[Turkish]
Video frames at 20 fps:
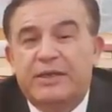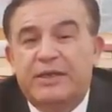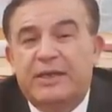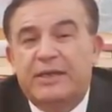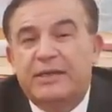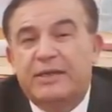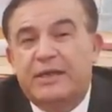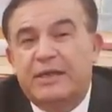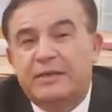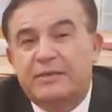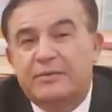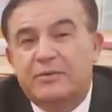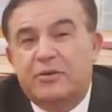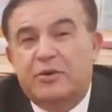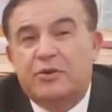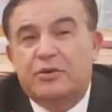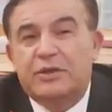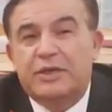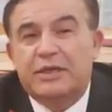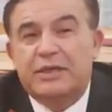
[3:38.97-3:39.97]
Yeniden
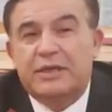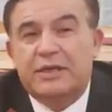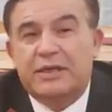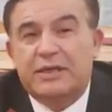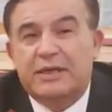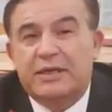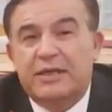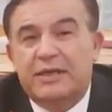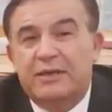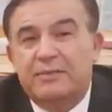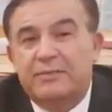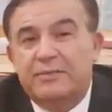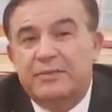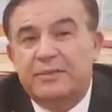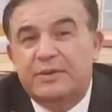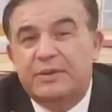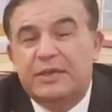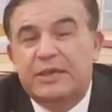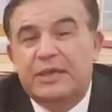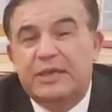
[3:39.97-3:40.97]
hortladılar diyelim.
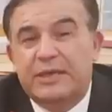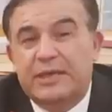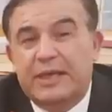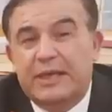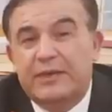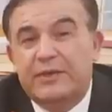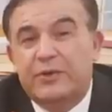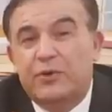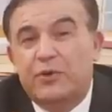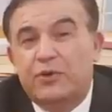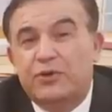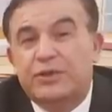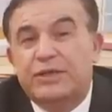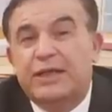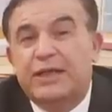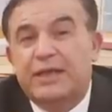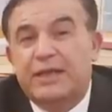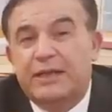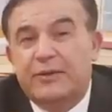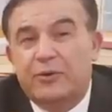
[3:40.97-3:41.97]
Kendi
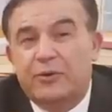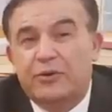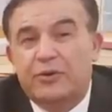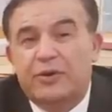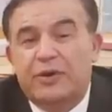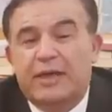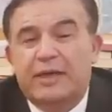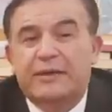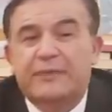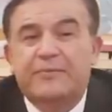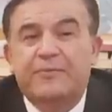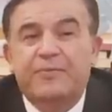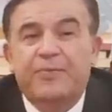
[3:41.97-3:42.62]
özlerine döndüler.